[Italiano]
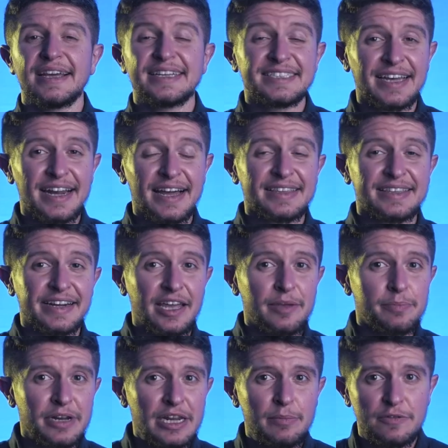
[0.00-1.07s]
e sarà tra i
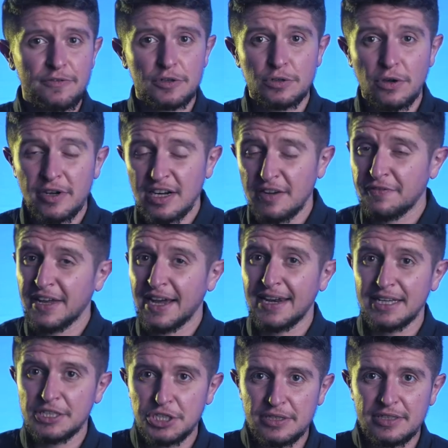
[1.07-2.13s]
primi fotografi a
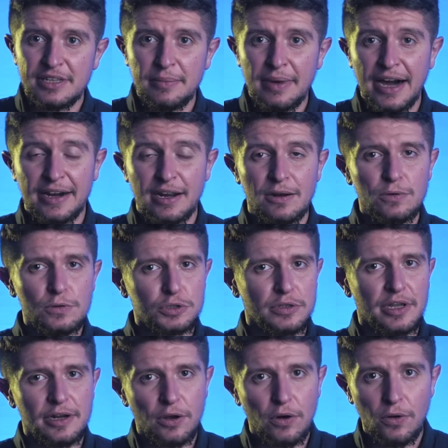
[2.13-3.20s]
legittimare l'uso
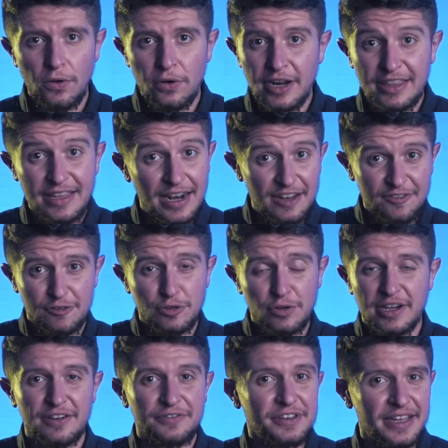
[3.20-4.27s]
del colore nella
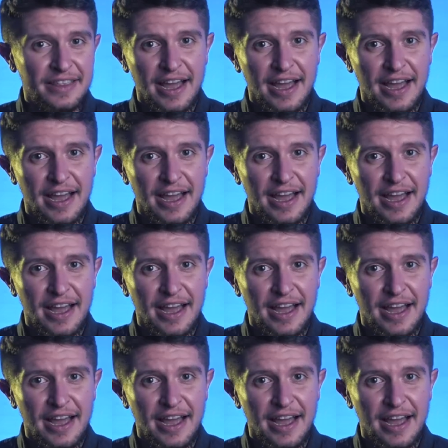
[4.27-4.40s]
fotografia